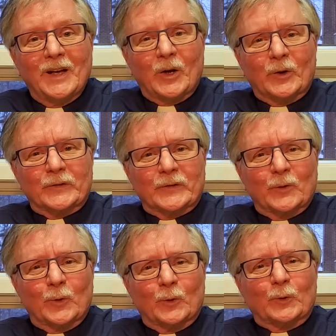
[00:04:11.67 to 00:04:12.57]
Or, si
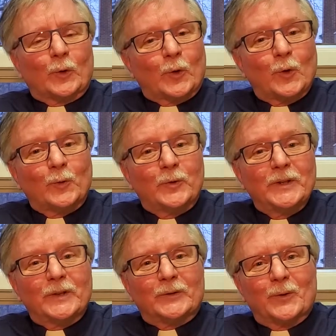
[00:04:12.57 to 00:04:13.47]
on se confie
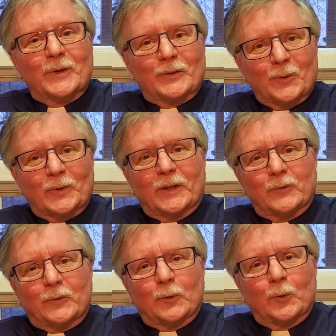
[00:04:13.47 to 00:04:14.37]
les uns les autres à
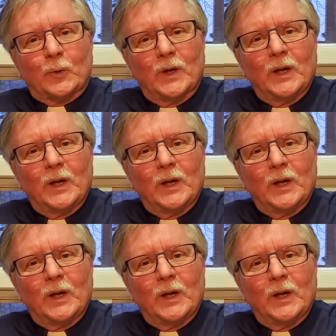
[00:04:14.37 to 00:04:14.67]
Dieu